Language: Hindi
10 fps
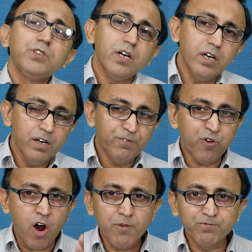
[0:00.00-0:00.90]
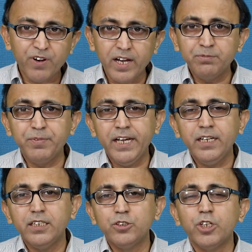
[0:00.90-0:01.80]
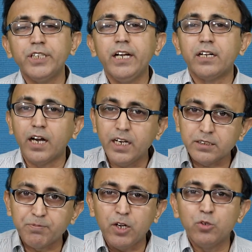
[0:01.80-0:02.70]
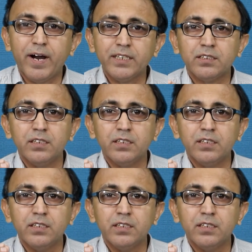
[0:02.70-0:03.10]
उस फॉर्म वन में उन्होंने गलत मालूम